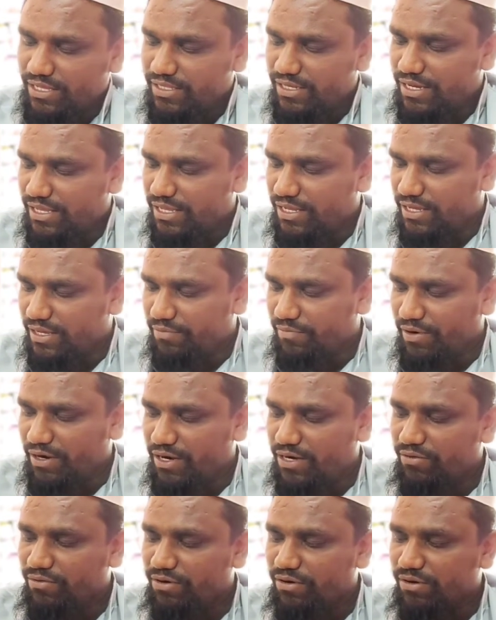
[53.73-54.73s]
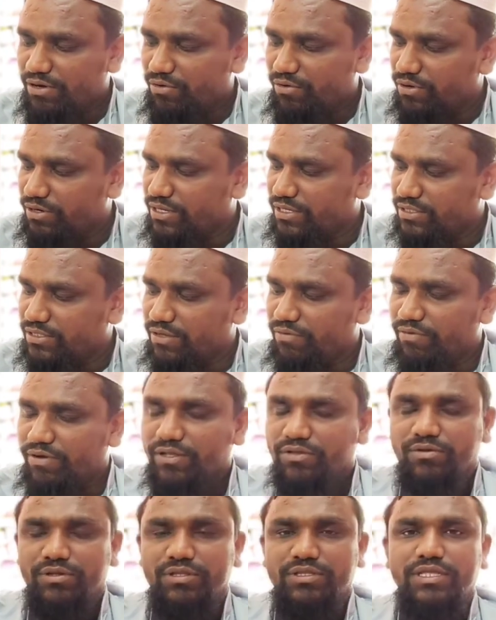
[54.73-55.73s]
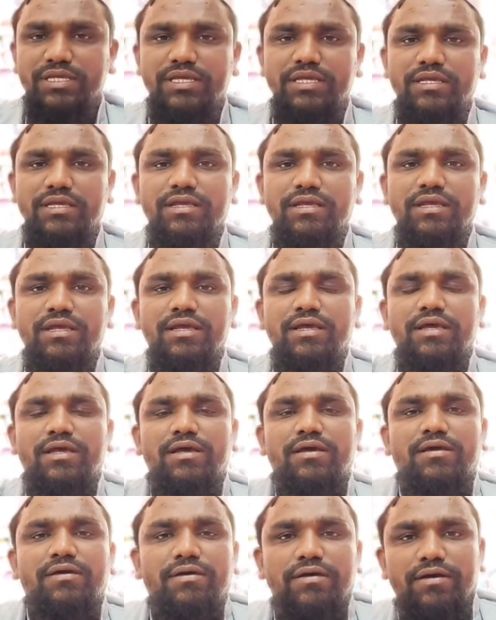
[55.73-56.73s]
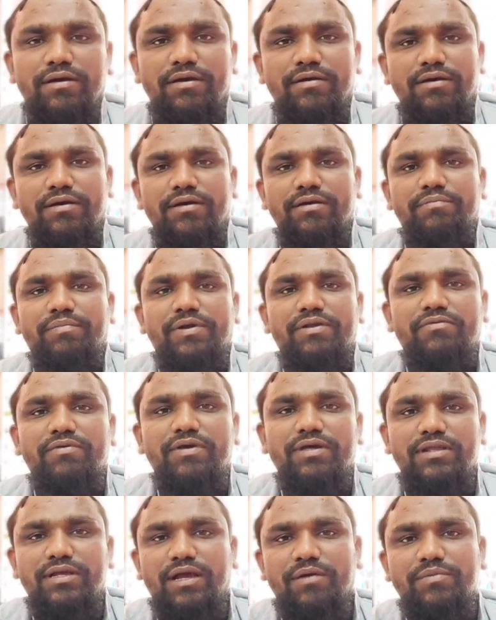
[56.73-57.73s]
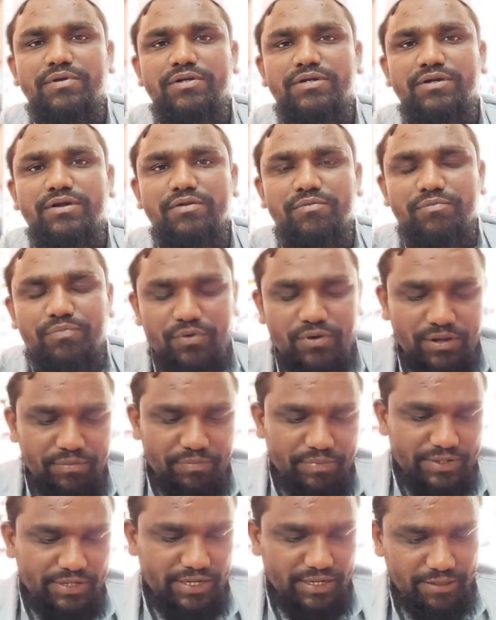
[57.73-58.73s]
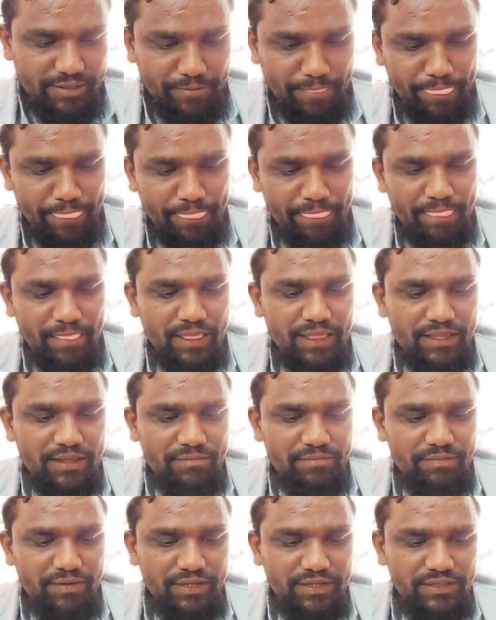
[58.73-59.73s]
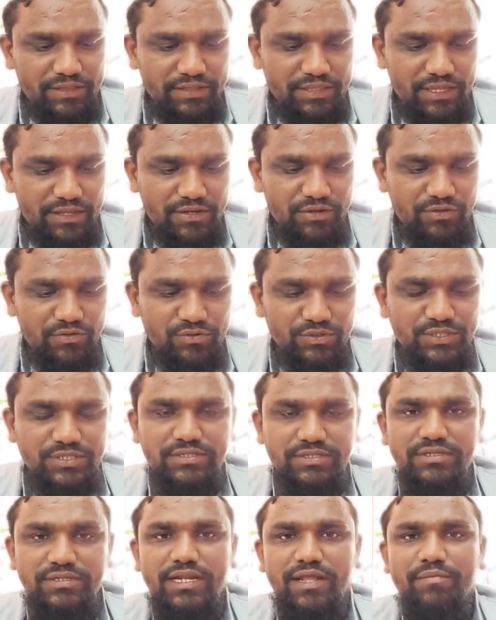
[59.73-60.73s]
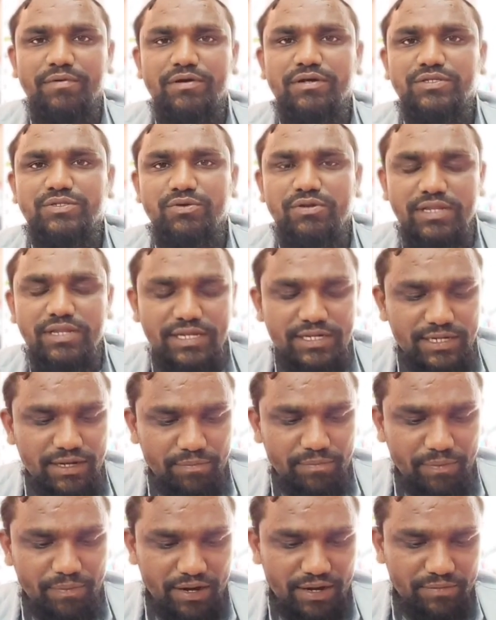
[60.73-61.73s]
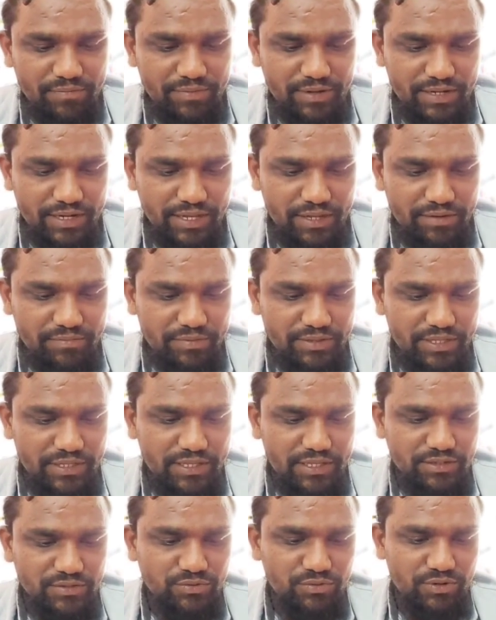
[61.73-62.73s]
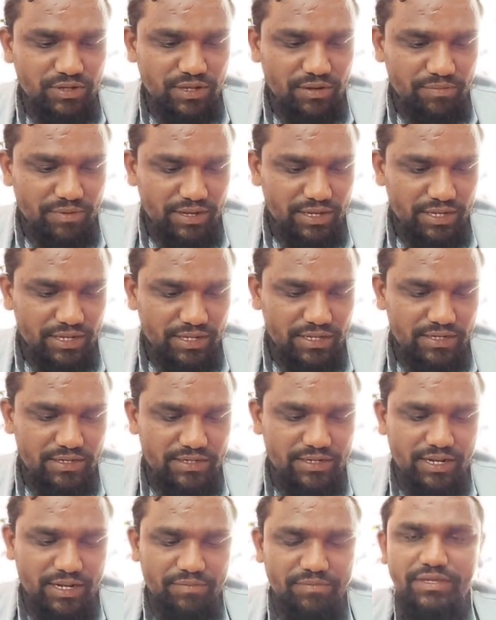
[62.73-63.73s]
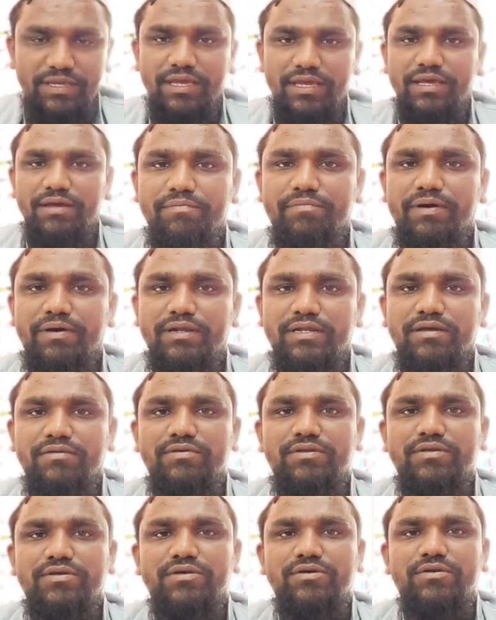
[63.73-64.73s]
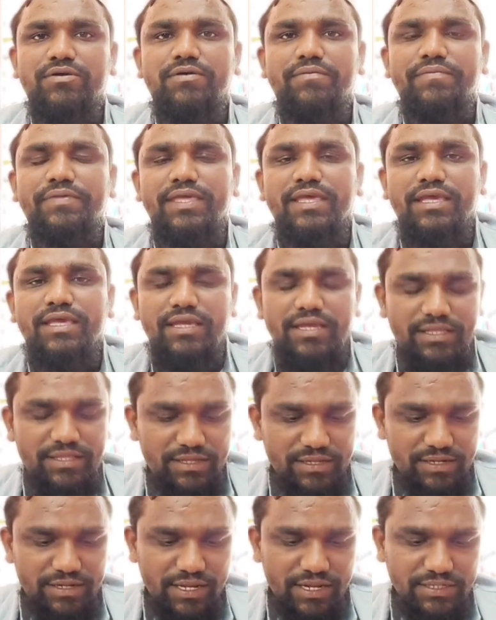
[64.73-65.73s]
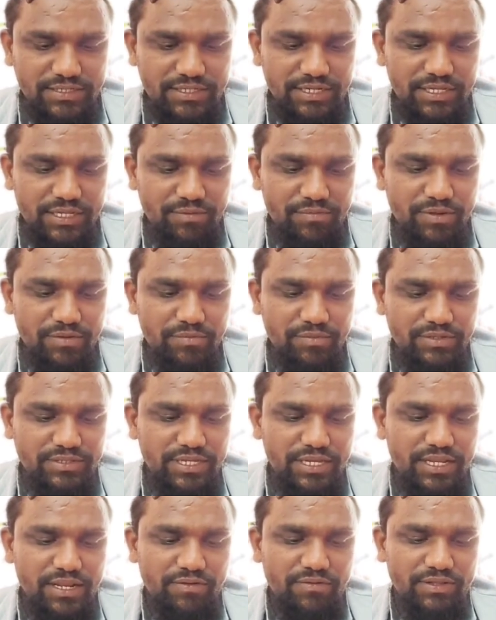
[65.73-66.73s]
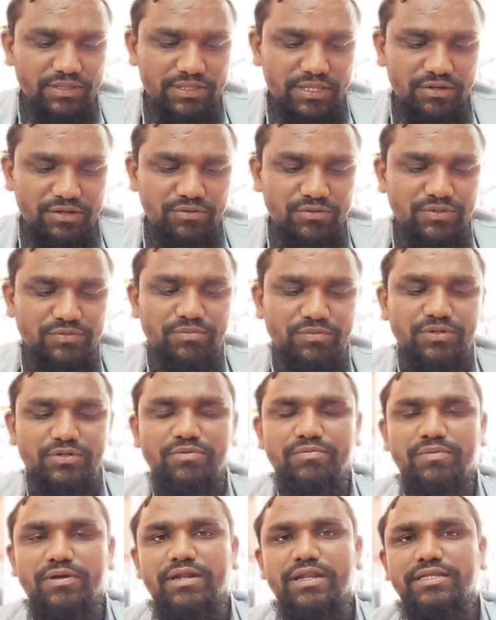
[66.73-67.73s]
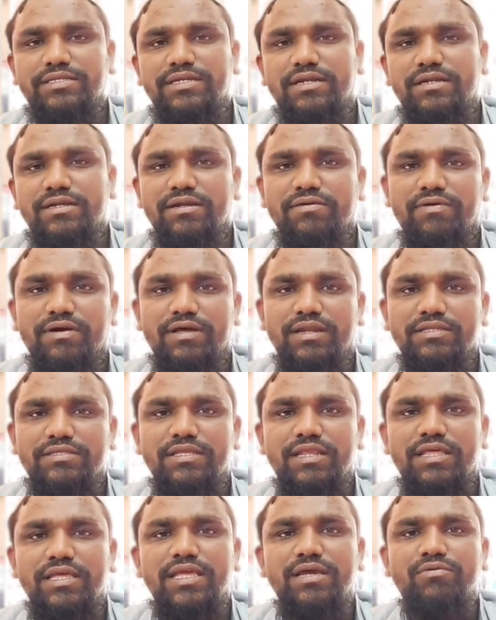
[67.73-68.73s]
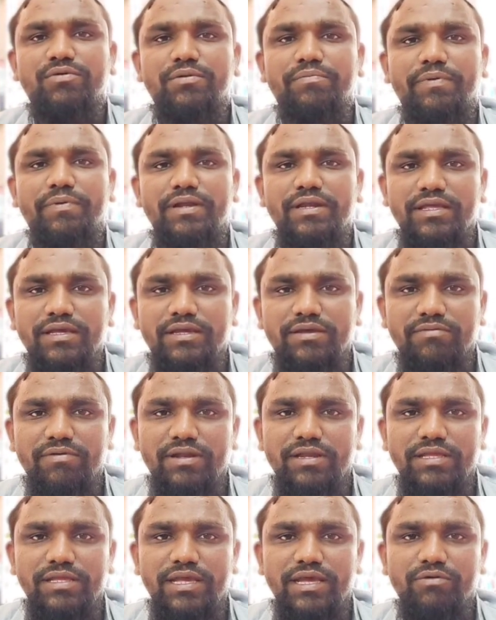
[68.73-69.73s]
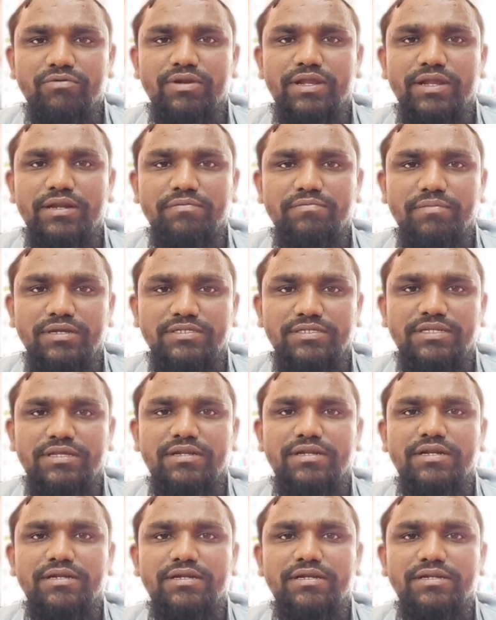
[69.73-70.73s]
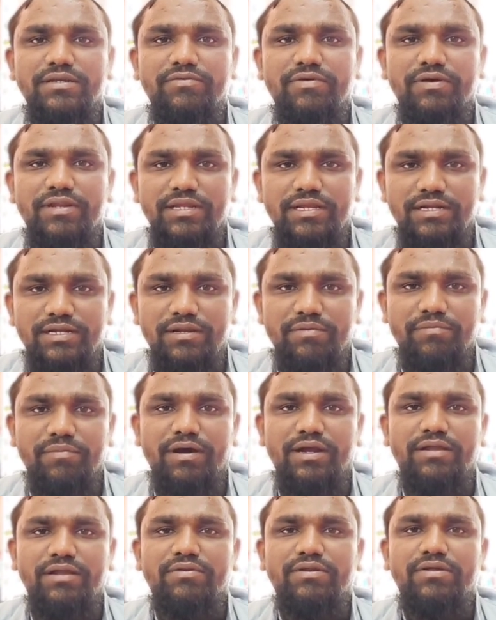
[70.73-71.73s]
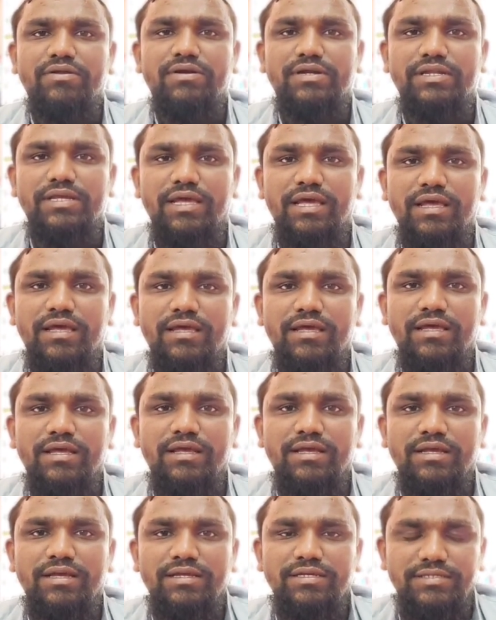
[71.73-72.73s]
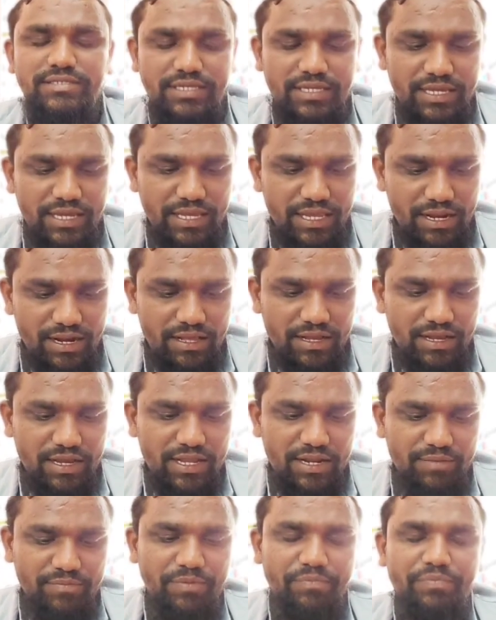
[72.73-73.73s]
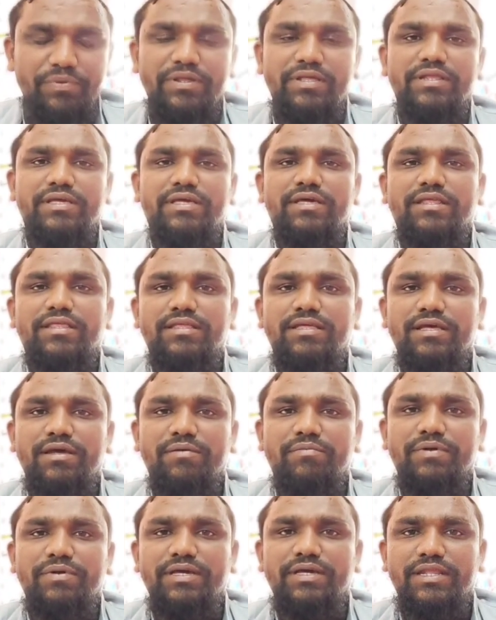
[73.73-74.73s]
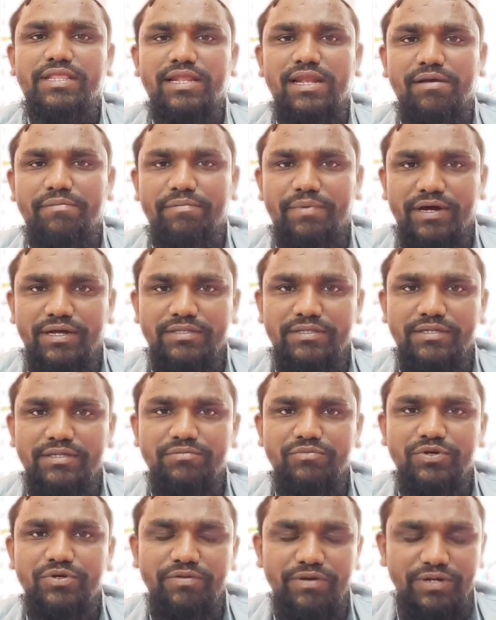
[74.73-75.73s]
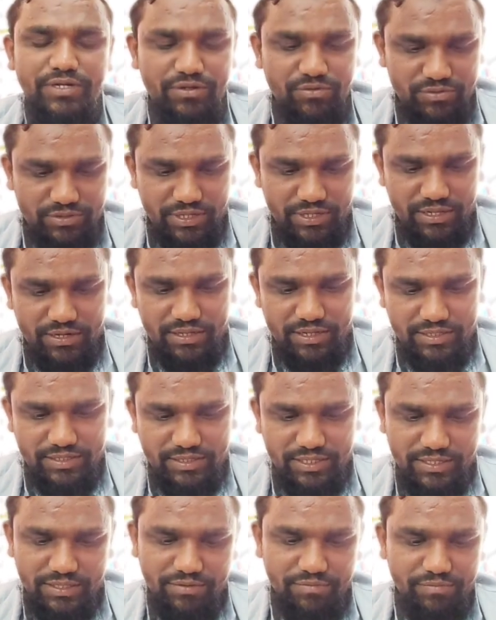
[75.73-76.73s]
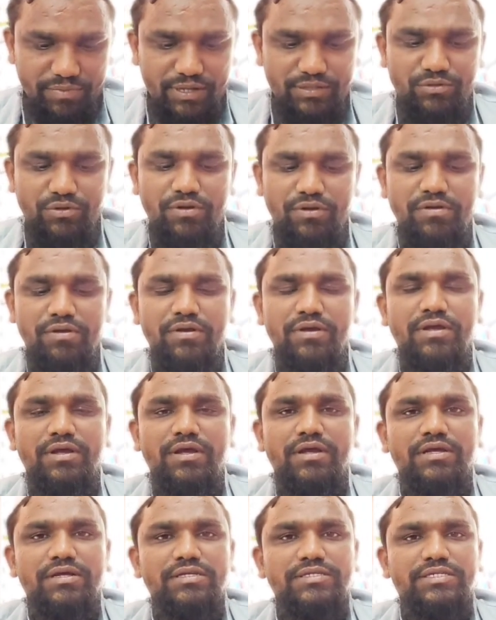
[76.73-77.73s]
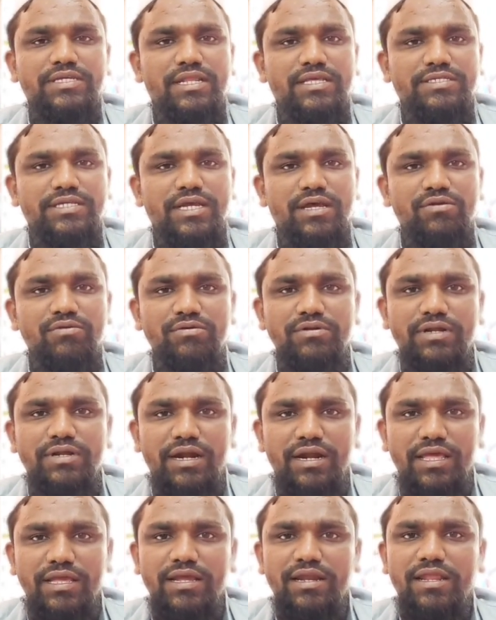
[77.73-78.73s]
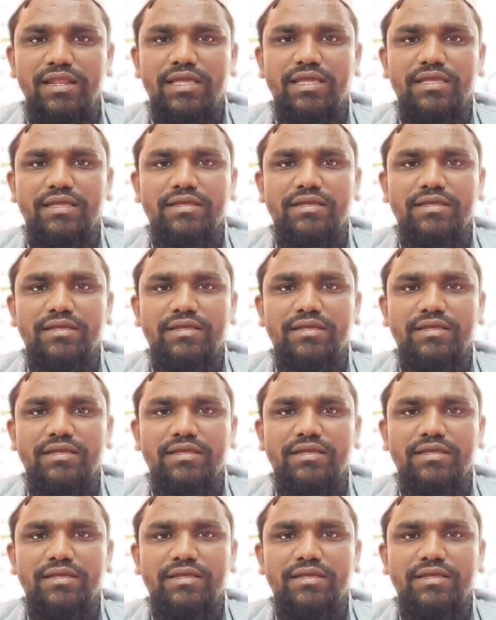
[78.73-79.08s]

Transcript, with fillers: அதில் மாணவர்களுடைய ஒழுக்கத்தை வலியுறுத்தி பல்வேறு கமெண்ட்டுகளும் போடப்பட்டன இப்போ இந்த நியூஸ் நமக்கு சொல்லுகின்ற பாடம் என்ன என்பதை தான் சுருக்கமாக நாம் இங்கே பார்க்கவிருக்கிறோம் இது நேற்றைக்கு பிபிசியில் வந்த நியூஸ் மட்டுமல்ல சென்ற வாரத்திலேயே ஒரு பள்ளிக்கு வெளியே ஒரு ஹெட்மாஸ்டர் நின்று வருகின்ற மாணவர்களுடைய சிகை அலங்காரம் எப்படி இருக்கிறது அப்படிங்கிறதெல்லாம் பார்த்து முடிவெட்டி விட்டாருங்கிற செய்தியும் பார்த்தோம் சில சலூன் கடைகளை